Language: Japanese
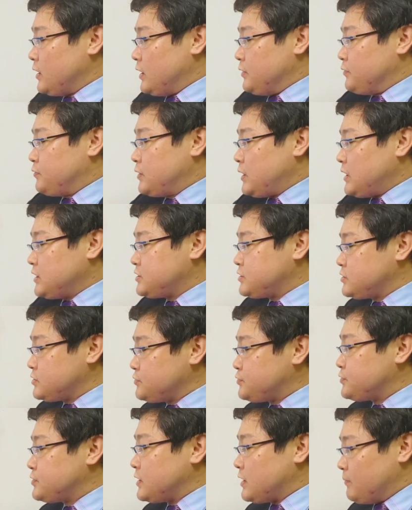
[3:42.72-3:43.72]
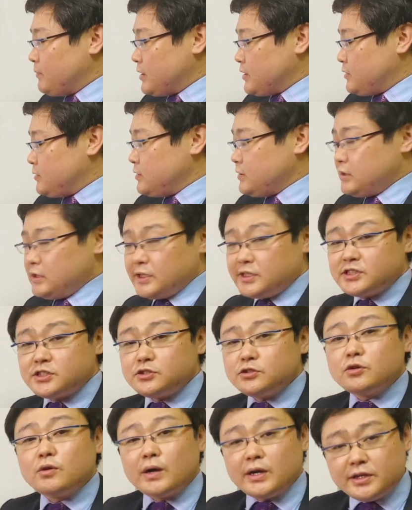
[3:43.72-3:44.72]
フランシス・福山歴
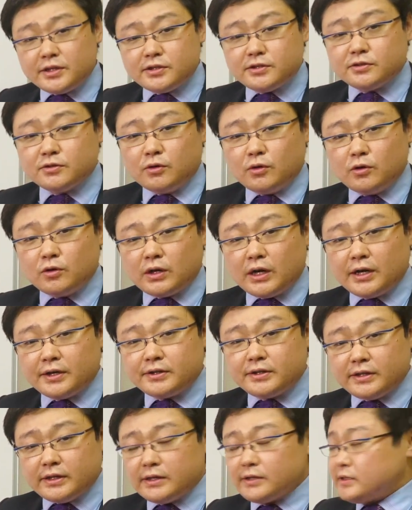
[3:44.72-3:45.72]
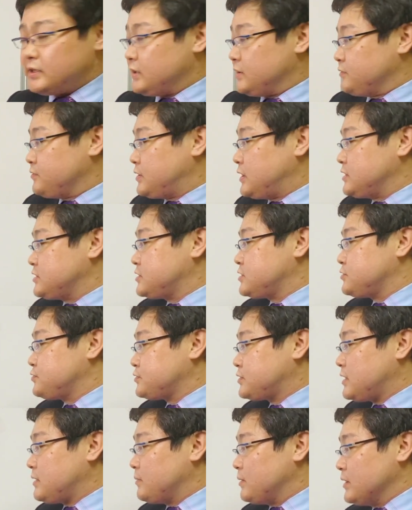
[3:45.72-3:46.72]
史の終わりっていう本を書いてでフランシス・
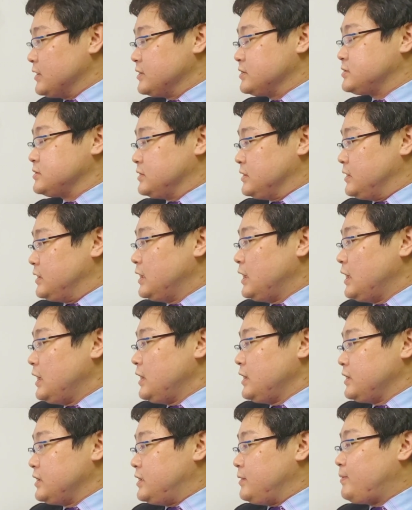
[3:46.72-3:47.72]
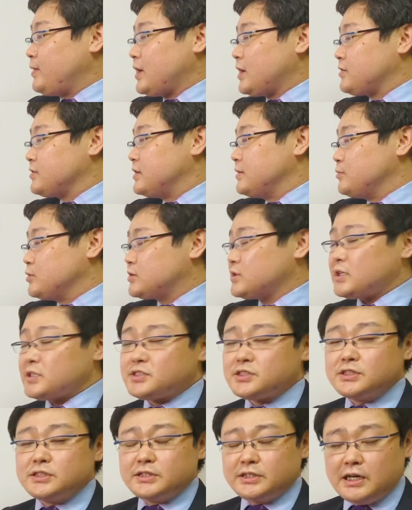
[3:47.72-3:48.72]
福山はですね
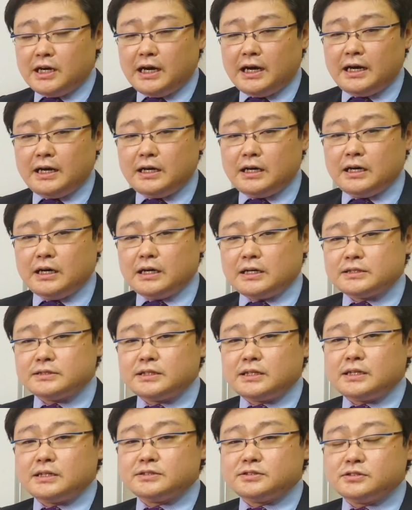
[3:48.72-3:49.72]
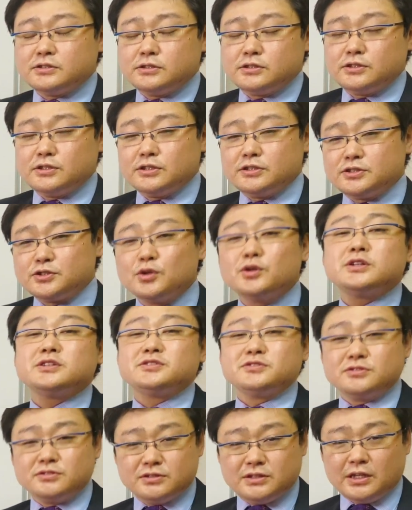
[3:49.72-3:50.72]
リベラル・デモクラシーが必ず勝利
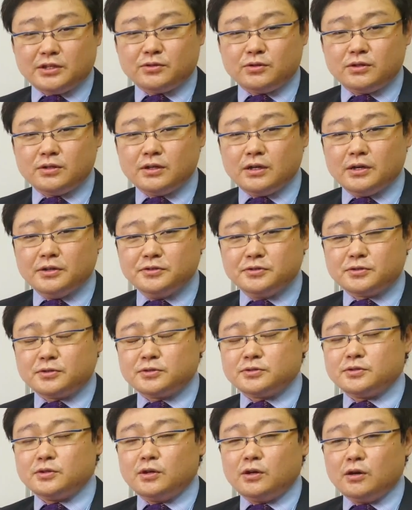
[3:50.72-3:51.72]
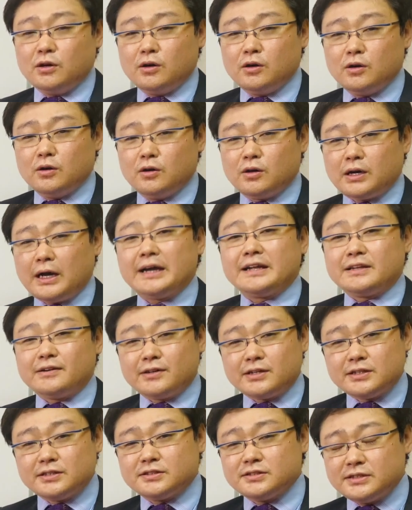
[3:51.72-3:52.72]
するんだということを書いた
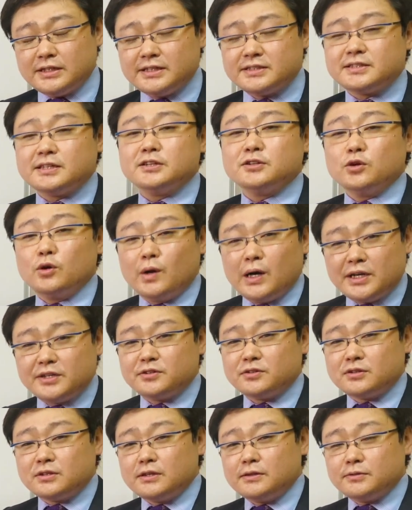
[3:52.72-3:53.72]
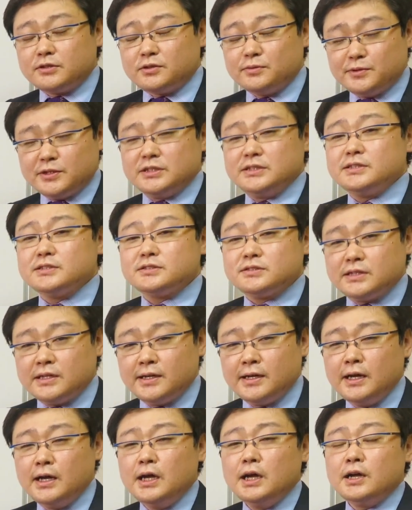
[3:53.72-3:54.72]
わけです冷戦の終わりとともにです
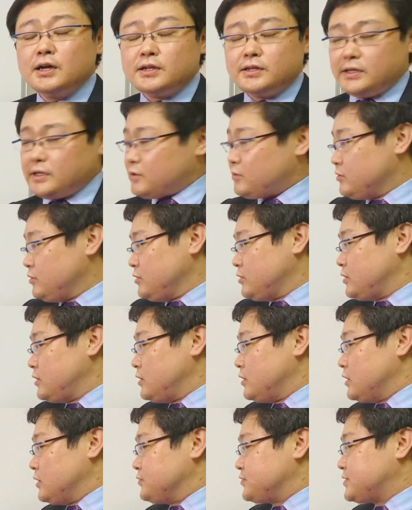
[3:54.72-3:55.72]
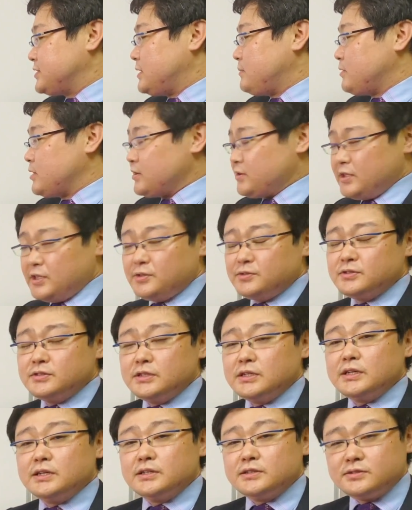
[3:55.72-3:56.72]
ねでこの福山の理論
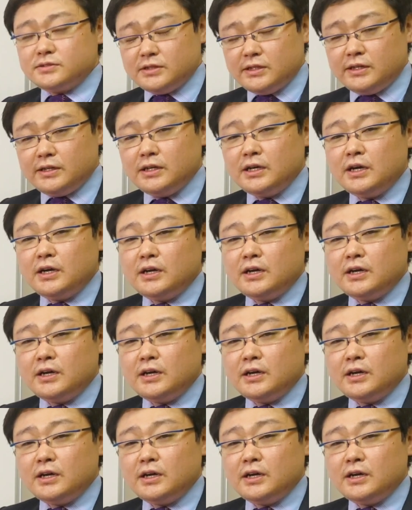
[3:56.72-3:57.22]
というのはですね